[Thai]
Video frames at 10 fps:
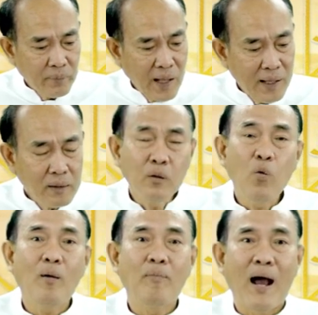ใน
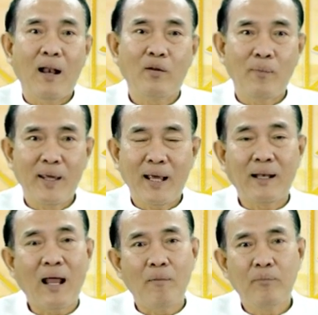ช่วงบ่ายเราจะมีกา
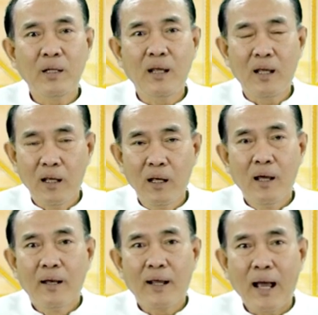รทำพิธี
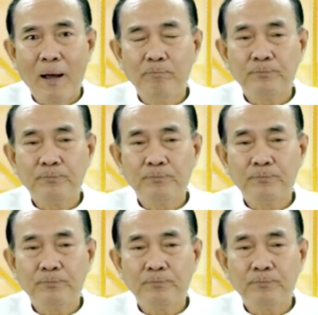นะครับ